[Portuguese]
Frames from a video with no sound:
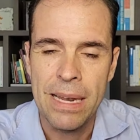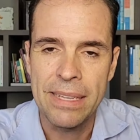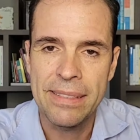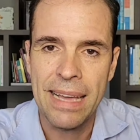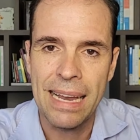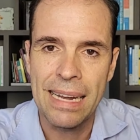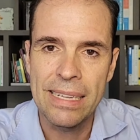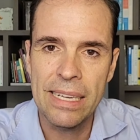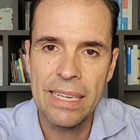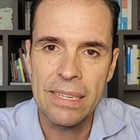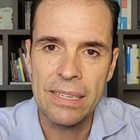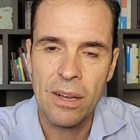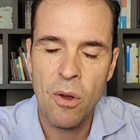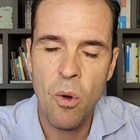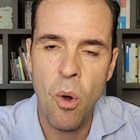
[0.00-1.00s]
está
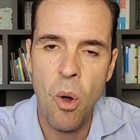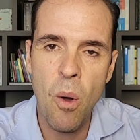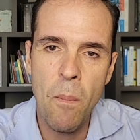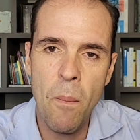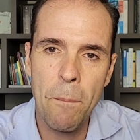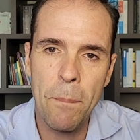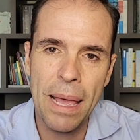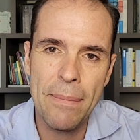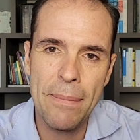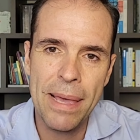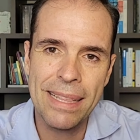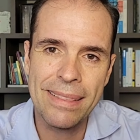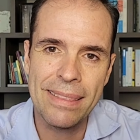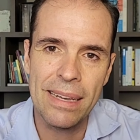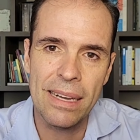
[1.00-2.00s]
ali
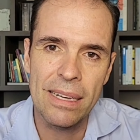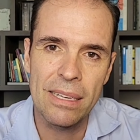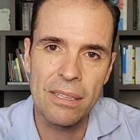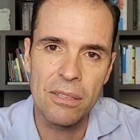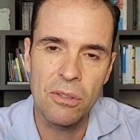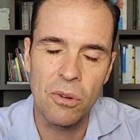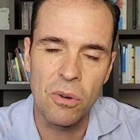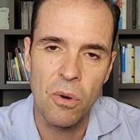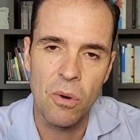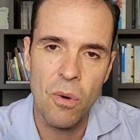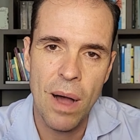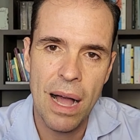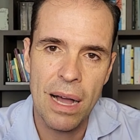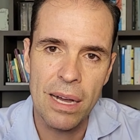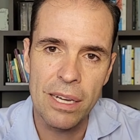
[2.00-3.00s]
complementando
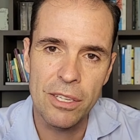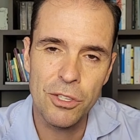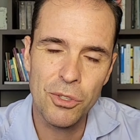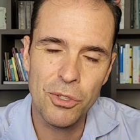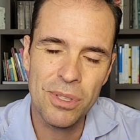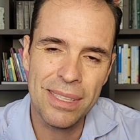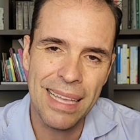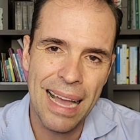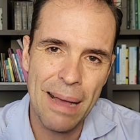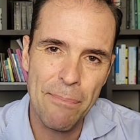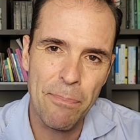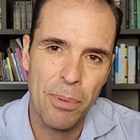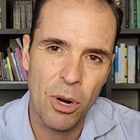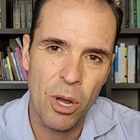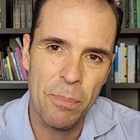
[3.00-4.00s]
o arranjo da
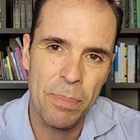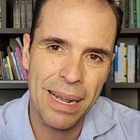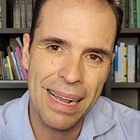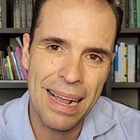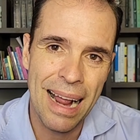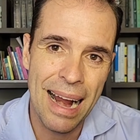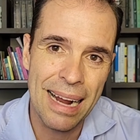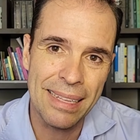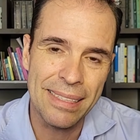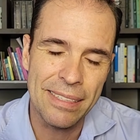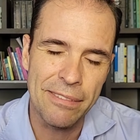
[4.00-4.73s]
própria carne.